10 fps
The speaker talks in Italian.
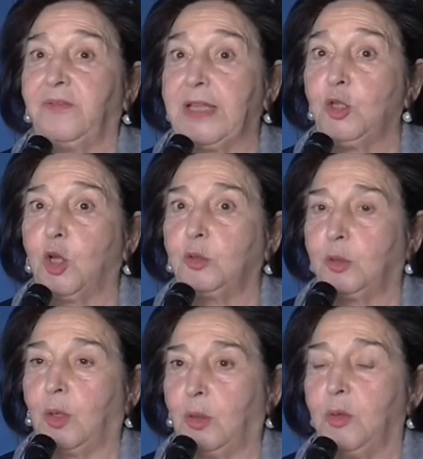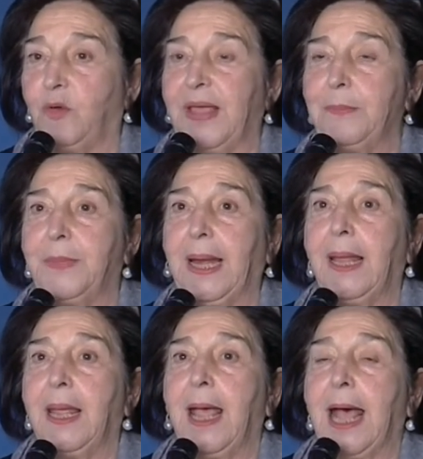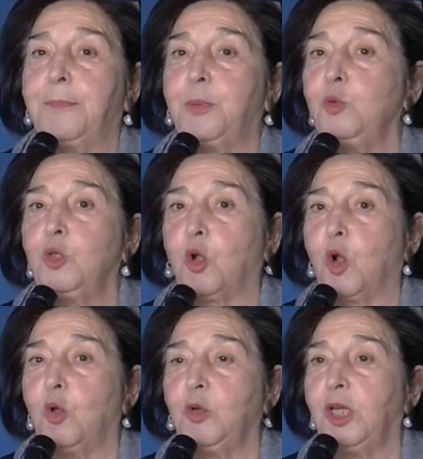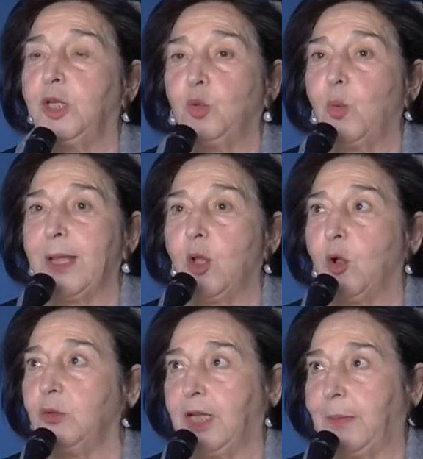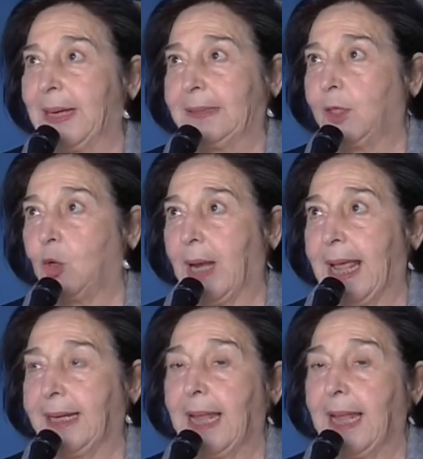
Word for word: 28 novembre appunto con due incontri particolari.